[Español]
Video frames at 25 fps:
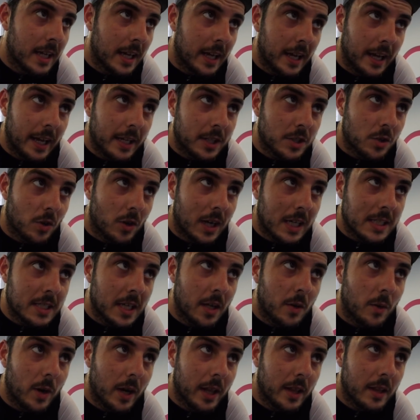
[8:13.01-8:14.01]
he hecho
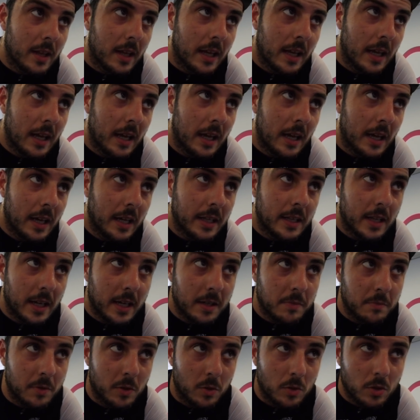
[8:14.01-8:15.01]
casi
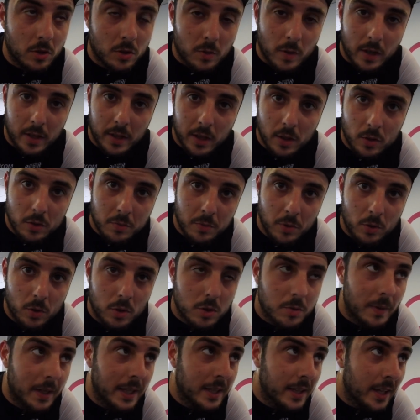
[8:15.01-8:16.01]
43 minutos, 42
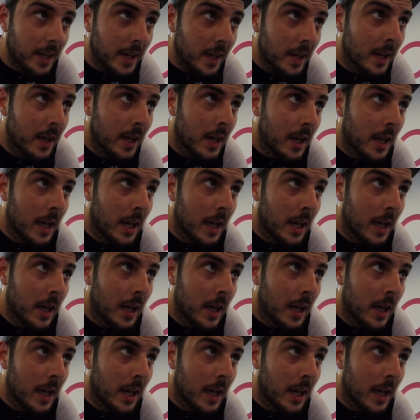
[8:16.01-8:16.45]
minutos 20,